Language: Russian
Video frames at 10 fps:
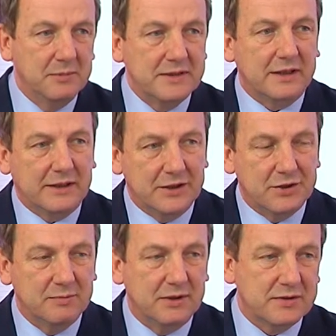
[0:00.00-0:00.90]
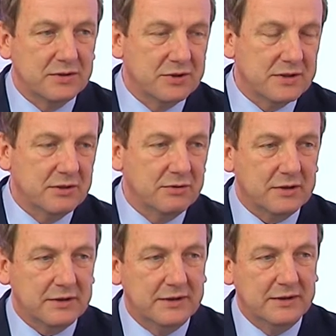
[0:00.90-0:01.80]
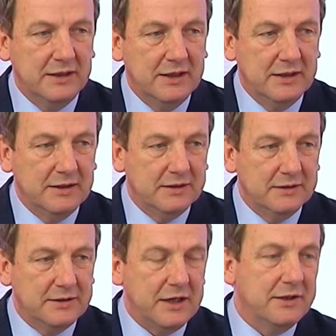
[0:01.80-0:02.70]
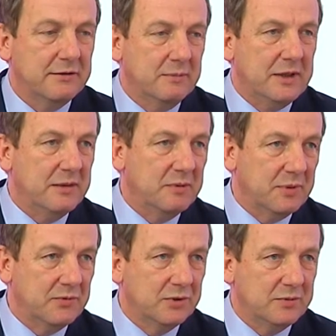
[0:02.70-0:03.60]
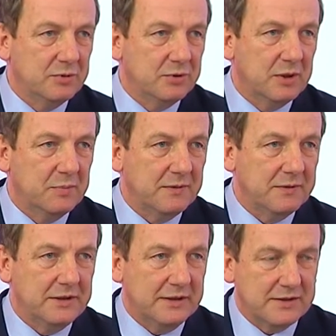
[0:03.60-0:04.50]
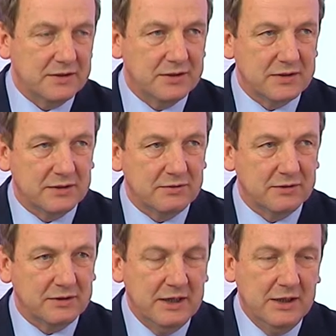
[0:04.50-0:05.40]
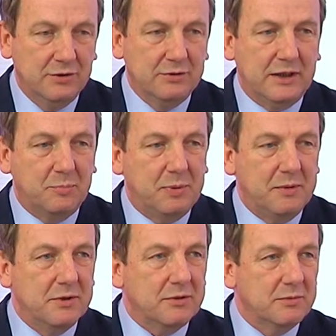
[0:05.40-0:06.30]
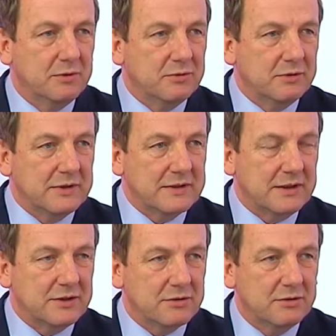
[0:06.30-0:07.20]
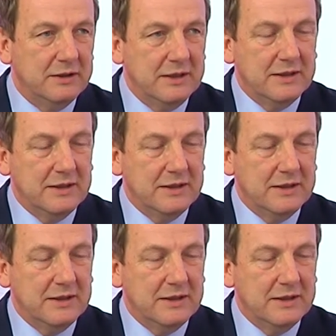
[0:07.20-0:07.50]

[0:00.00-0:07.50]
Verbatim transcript: мы заканчиваем акцию «Чистый город», и 3 э, мая мы подводим итоги проведения акции «Чистый город». Угу. Ну, я, к примеру, могу только сказать, что